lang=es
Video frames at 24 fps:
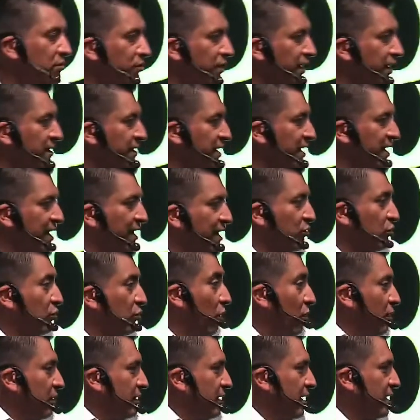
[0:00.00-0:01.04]
tiene que sacar
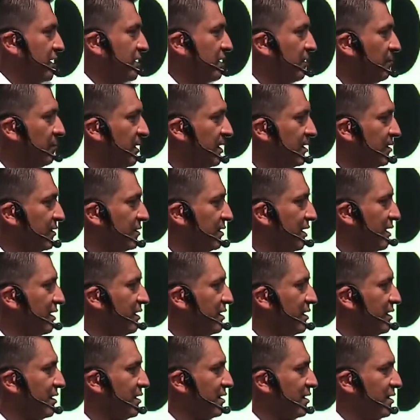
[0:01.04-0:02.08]
torta de repente.
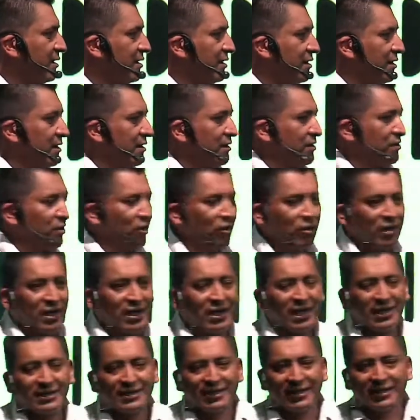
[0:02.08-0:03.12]
No,
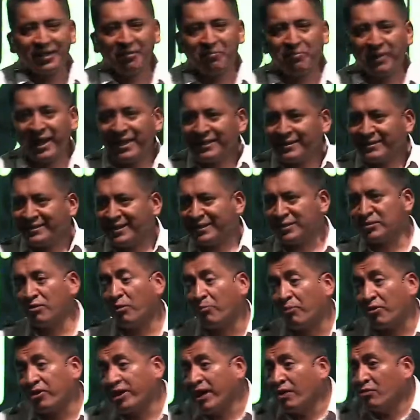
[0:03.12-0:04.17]
hasta te prestas. No,
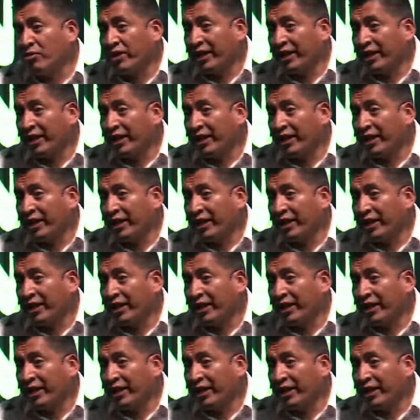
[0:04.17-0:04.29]
por dar un